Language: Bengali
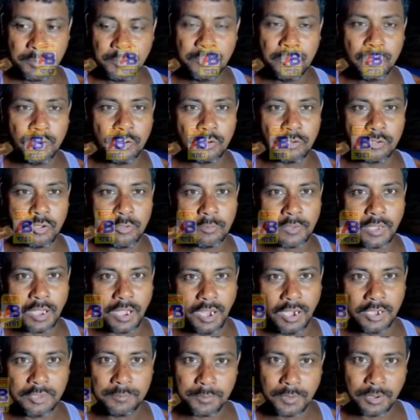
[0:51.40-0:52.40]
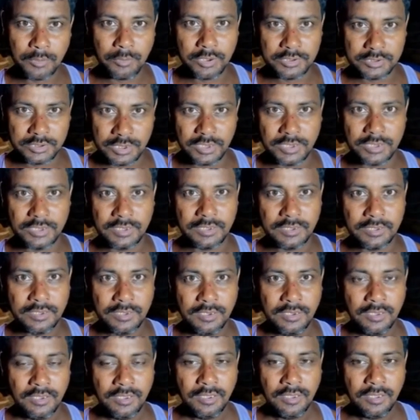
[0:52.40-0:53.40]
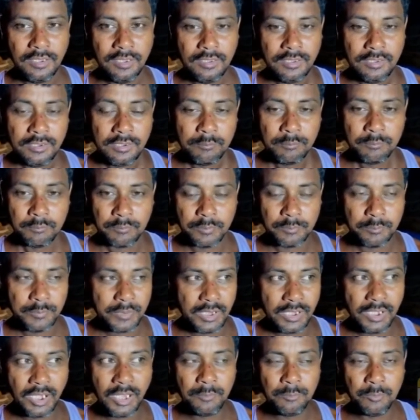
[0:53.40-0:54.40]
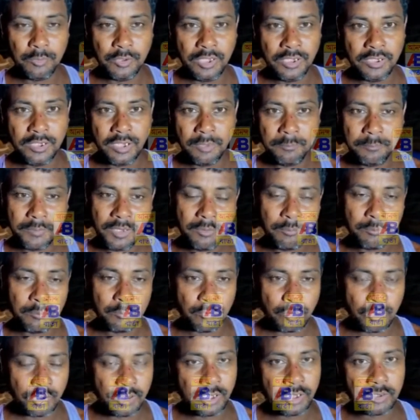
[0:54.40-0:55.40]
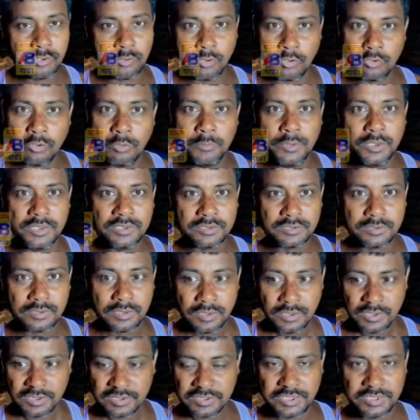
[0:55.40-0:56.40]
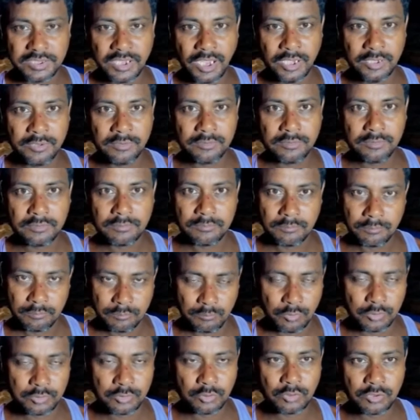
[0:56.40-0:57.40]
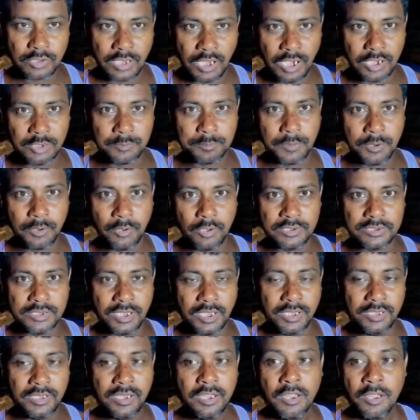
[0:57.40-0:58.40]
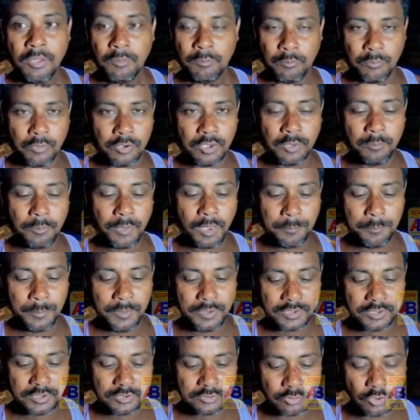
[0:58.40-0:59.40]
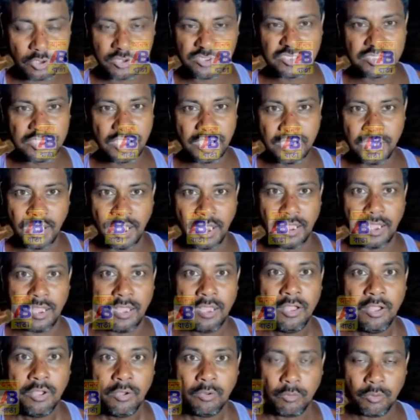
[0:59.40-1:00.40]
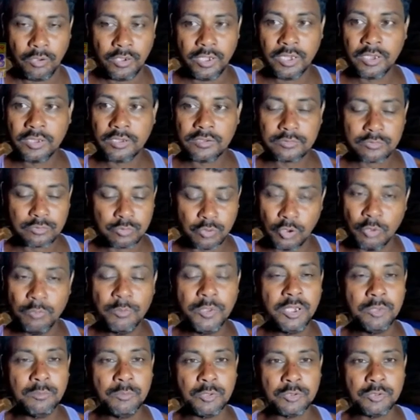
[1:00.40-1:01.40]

বিভিন্ন রকম খাট পাওয়া যায় মেলা বলে নাম না অনেক রকমের ডিজাইন মতন খাট পাওয়া যায় মনে ভাববেন কি সস্তা না অনেক শোরুমের